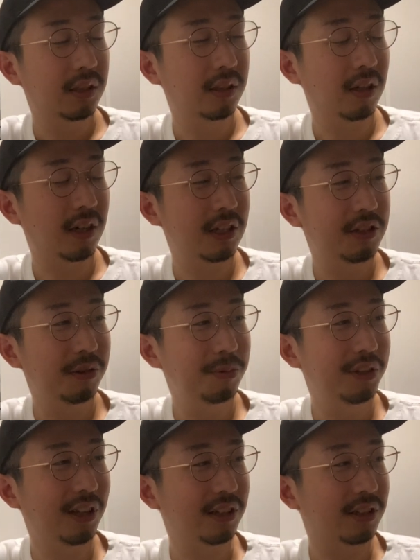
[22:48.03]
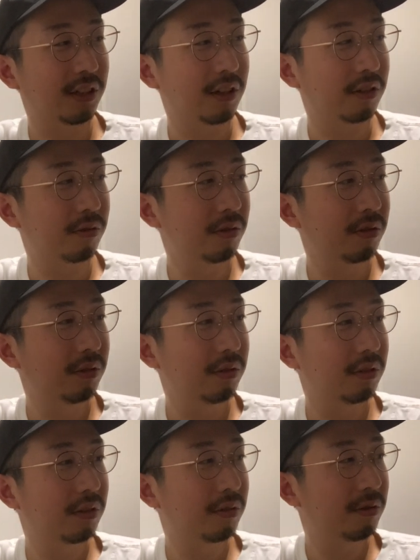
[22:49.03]
う、大丈夫なんですかこ
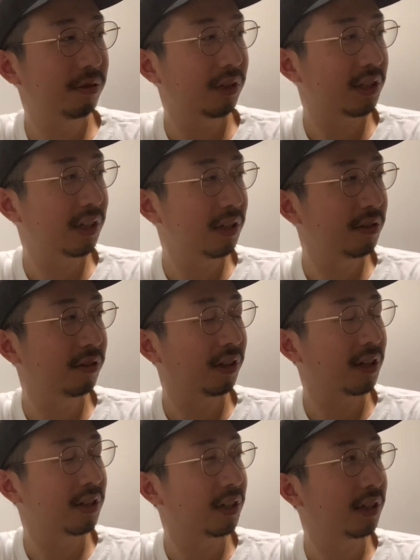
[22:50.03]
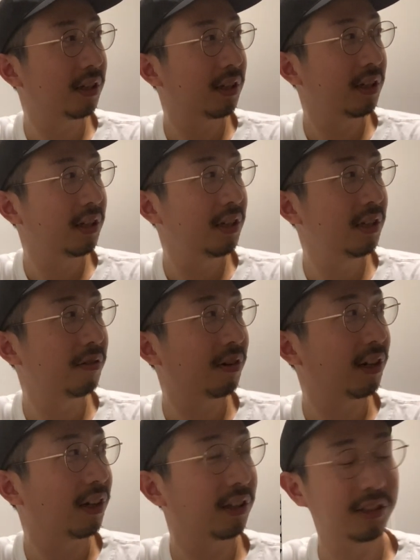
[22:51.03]
こんな37歳でいいの
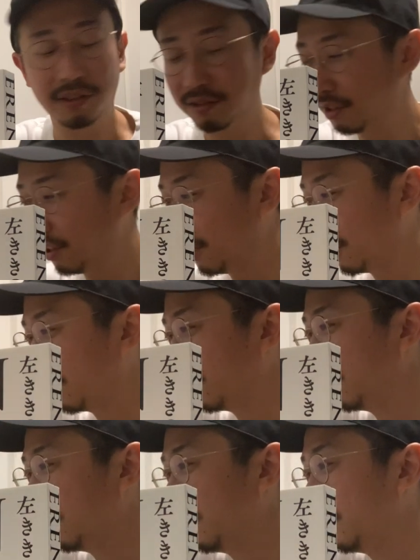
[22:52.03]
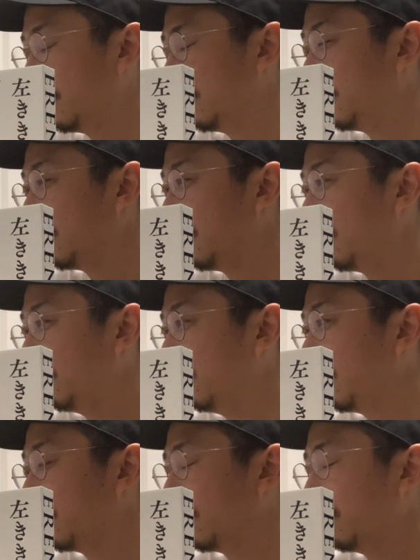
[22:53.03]
かなっていう気がしてるん
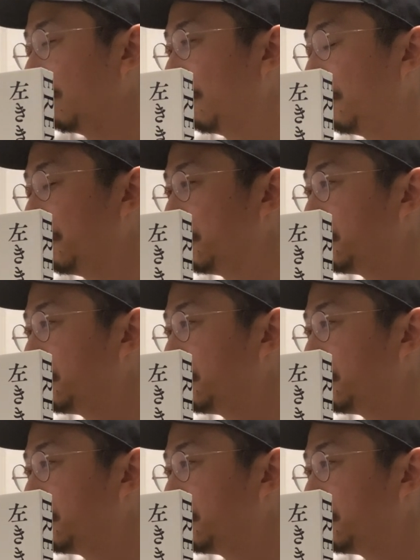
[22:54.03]
ですけど、